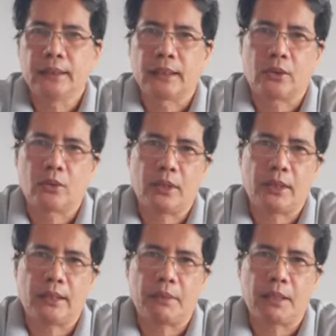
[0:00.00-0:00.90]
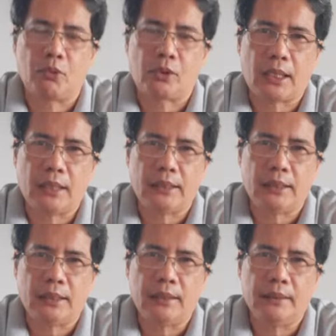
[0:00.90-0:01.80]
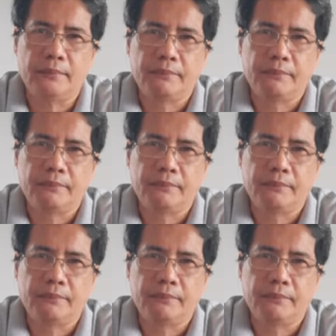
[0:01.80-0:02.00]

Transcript: katulad ng mga morality,